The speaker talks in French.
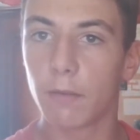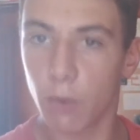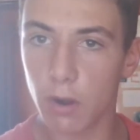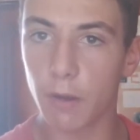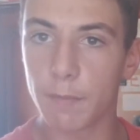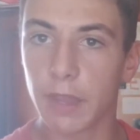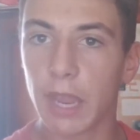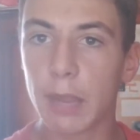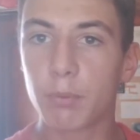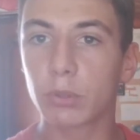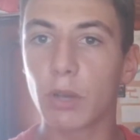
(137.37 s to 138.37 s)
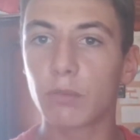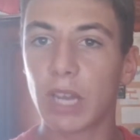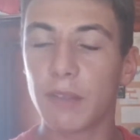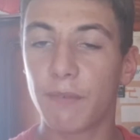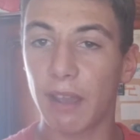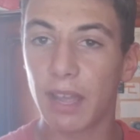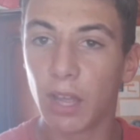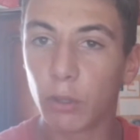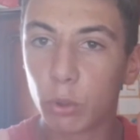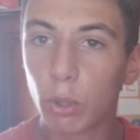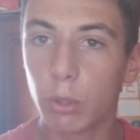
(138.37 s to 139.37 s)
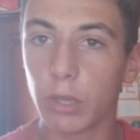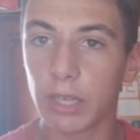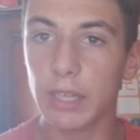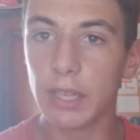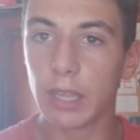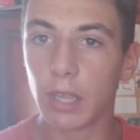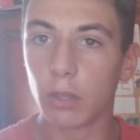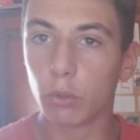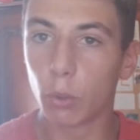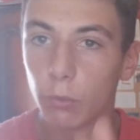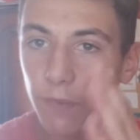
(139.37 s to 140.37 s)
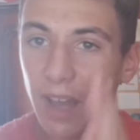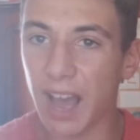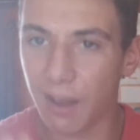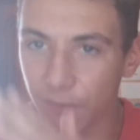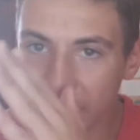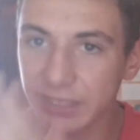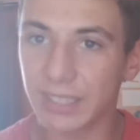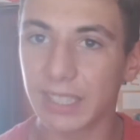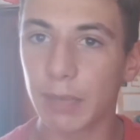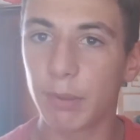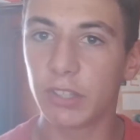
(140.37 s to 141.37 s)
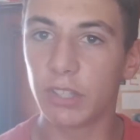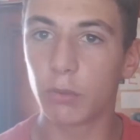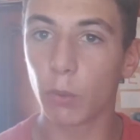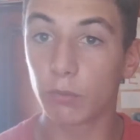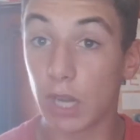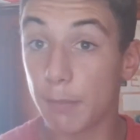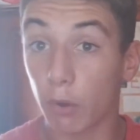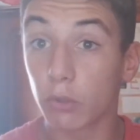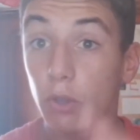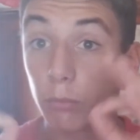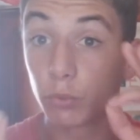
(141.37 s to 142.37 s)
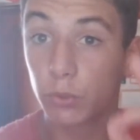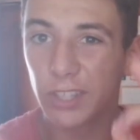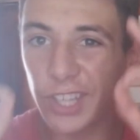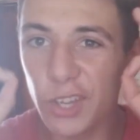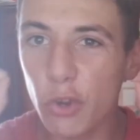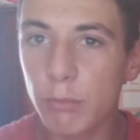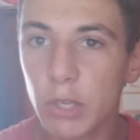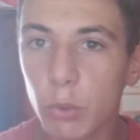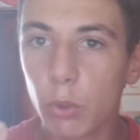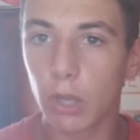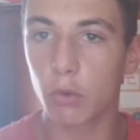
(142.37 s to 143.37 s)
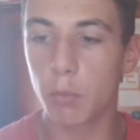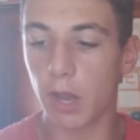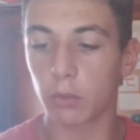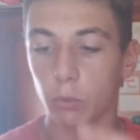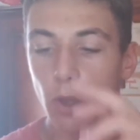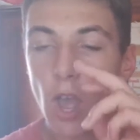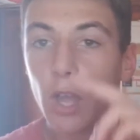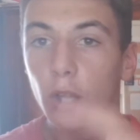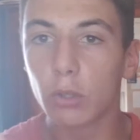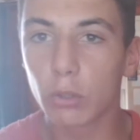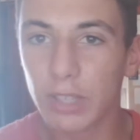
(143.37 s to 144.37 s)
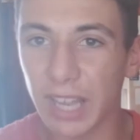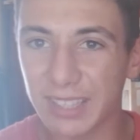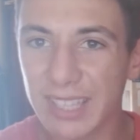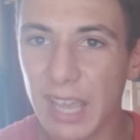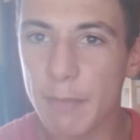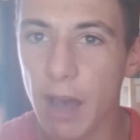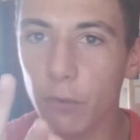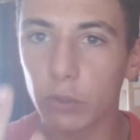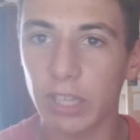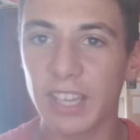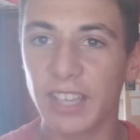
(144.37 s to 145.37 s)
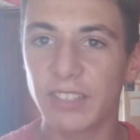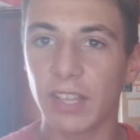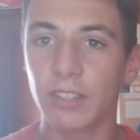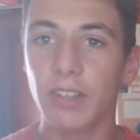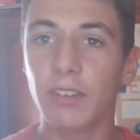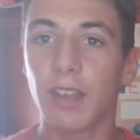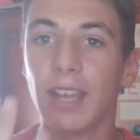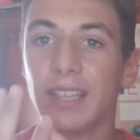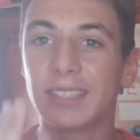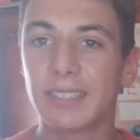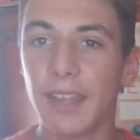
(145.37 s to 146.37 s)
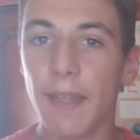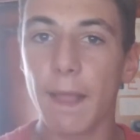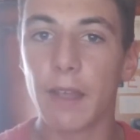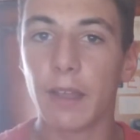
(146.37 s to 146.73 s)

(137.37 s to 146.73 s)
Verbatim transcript: Voilà. Et pour ça, vous allez faire deux séries de 20 à 25 répétitions. Vous allez prendre, comme je vous ai dit, une minute de récupération quatrième et avant-dernier exercice, c'est,